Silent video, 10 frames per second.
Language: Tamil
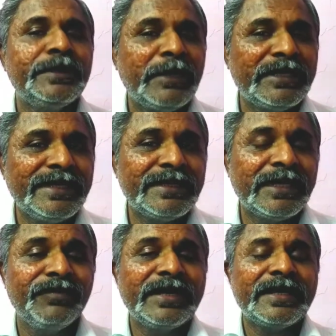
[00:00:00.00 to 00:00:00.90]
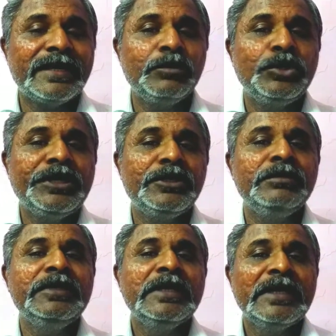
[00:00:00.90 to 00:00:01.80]
மாதிரி தெரியவில்லை கண்
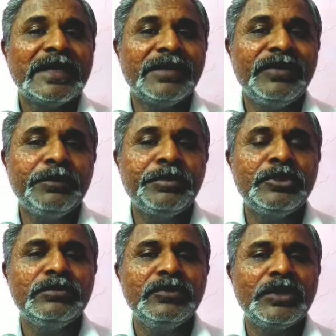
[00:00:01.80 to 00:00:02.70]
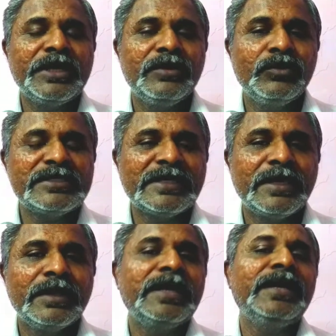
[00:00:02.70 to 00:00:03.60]
மூடியதும் கண் விழிப்பதும் ஒரே ஒரு
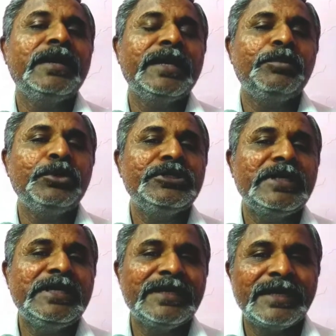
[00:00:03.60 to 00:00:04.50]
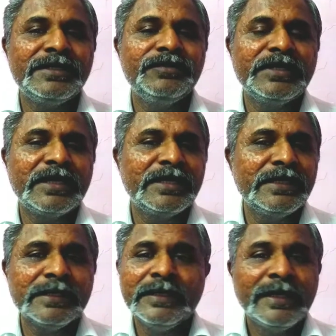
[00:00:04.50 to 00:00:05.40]
சில கனப்பொழுதுகளில் நகழ்ந்து
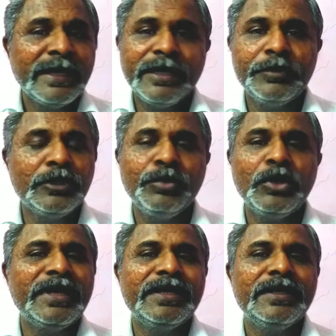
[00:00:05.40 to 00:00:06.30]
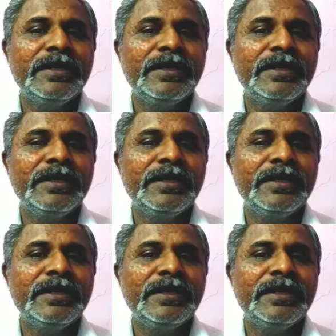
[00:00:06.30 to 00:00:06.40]
விடுகிறது என்பது போல